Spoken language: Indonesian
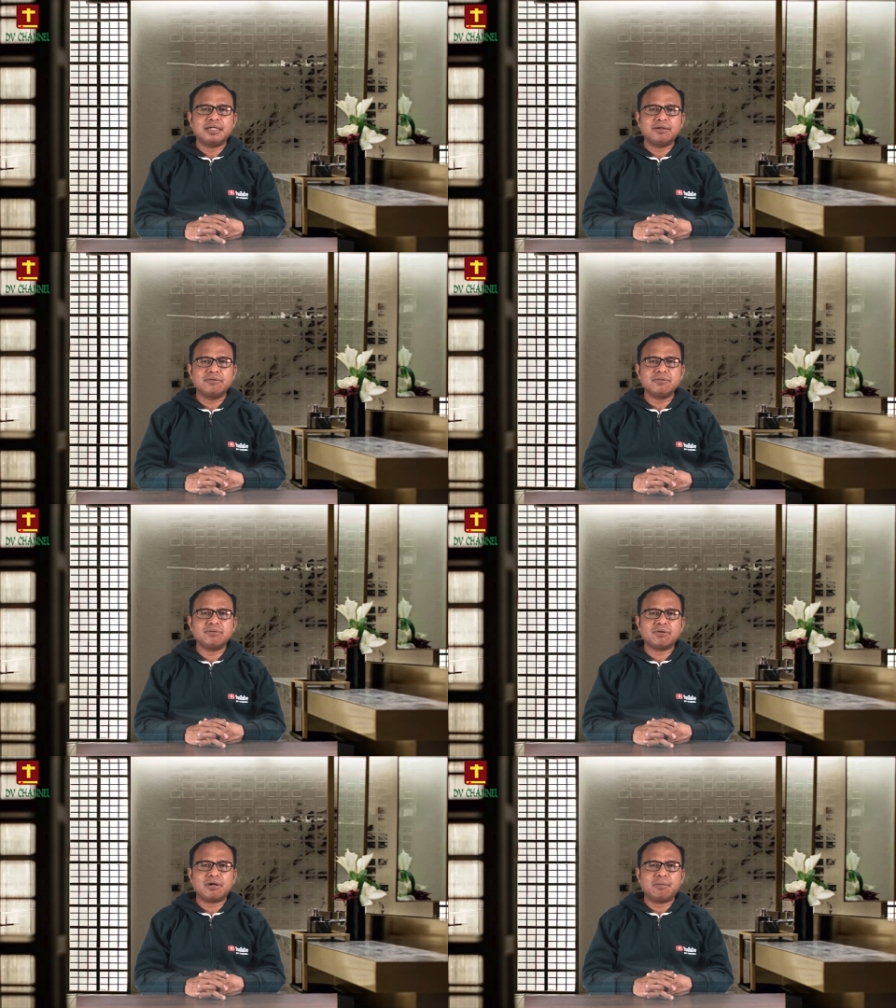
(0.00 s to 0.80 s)

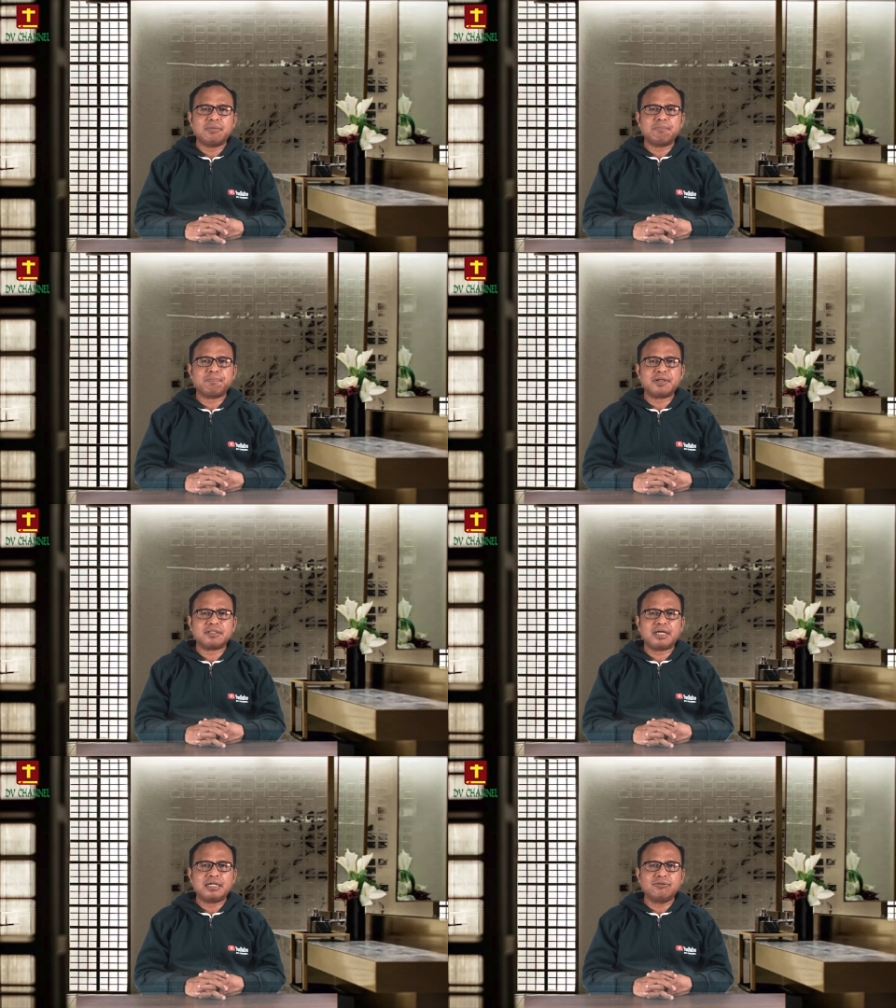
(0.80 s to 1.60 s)
untuk
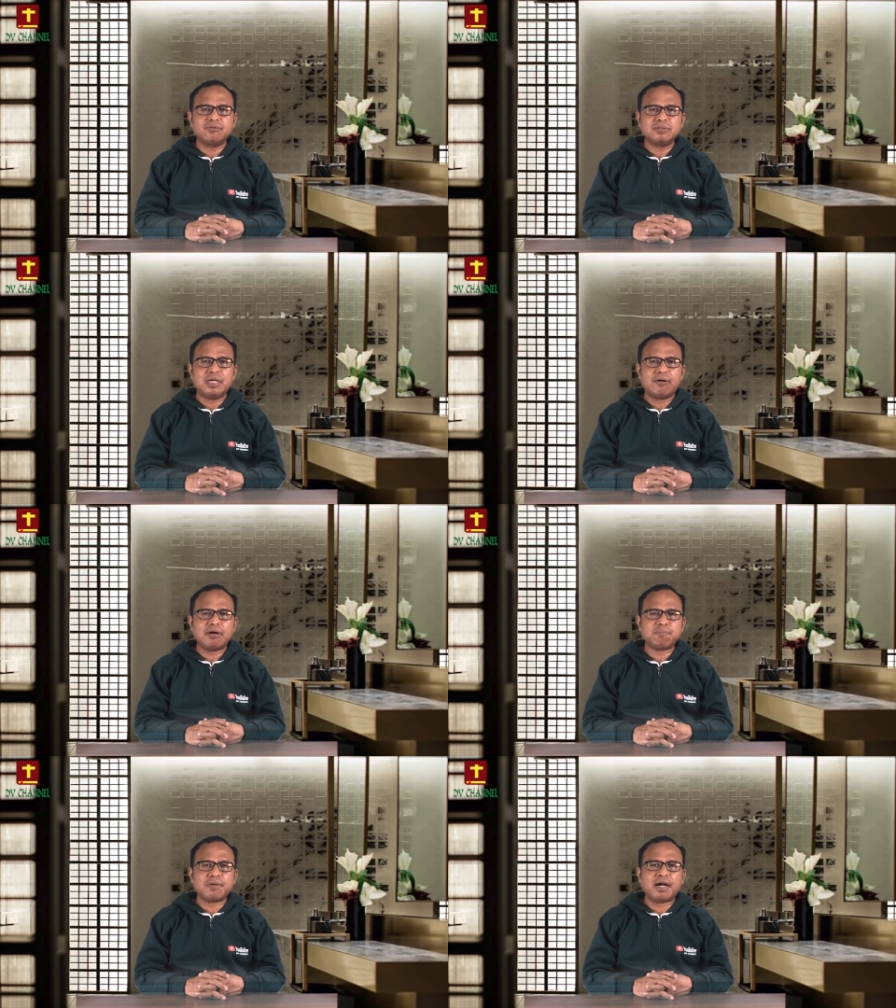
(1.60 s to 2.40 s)

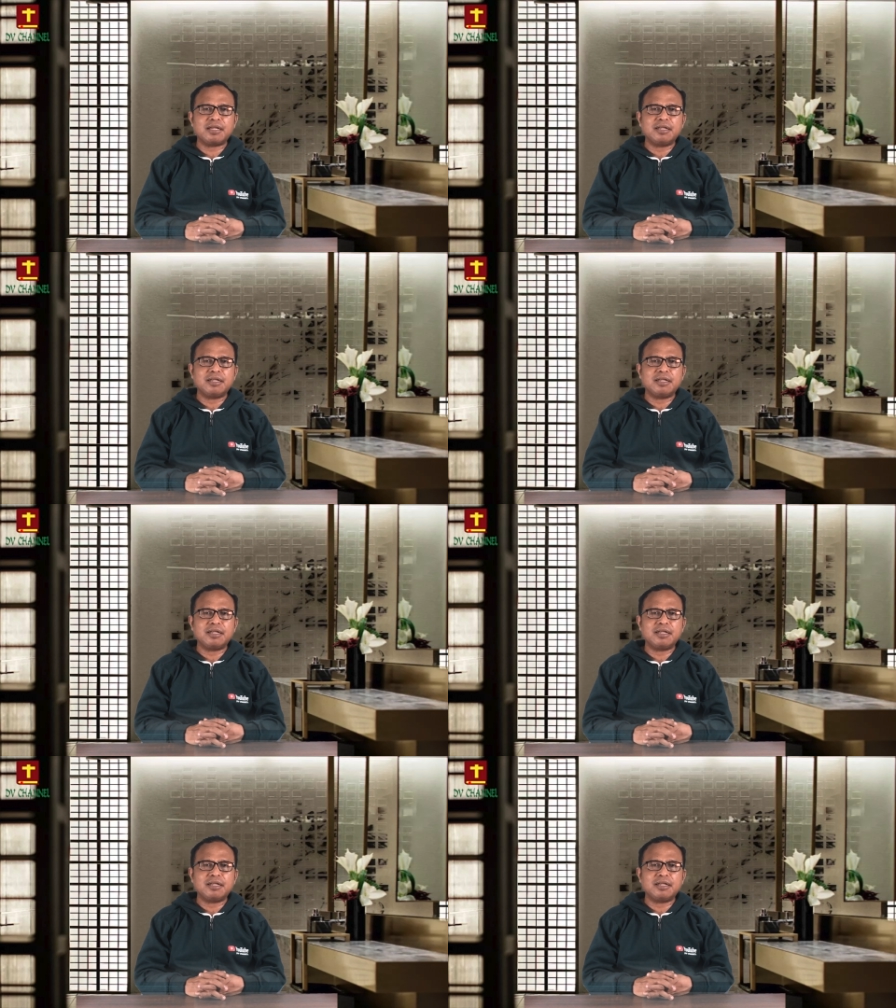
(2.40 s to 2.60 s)
mempertanggungjawabkan